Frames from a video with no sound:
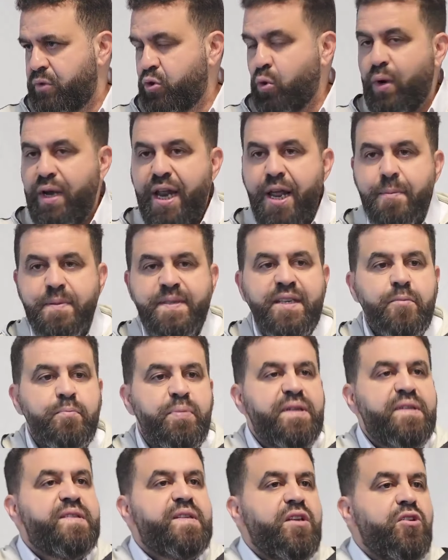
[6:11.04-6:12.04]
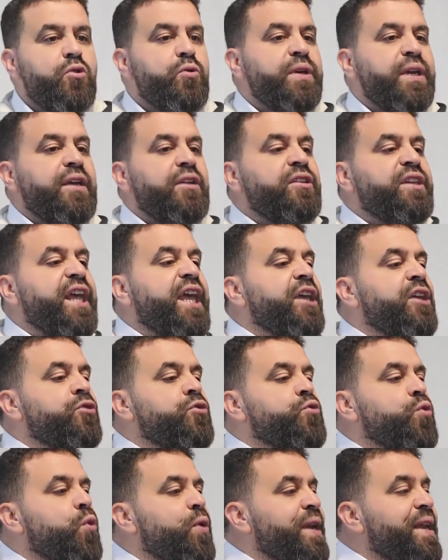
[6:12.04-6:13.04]
lebst in Beziehungen, in denen
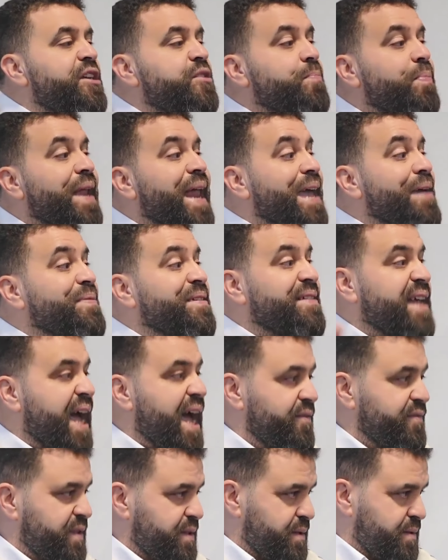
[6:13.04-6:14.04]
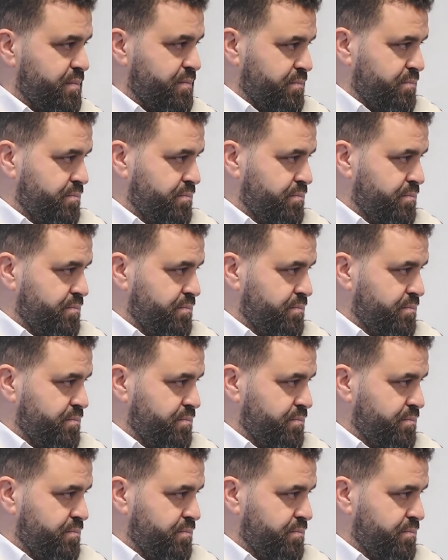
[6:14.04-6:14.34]
du nicht bleiben darfst.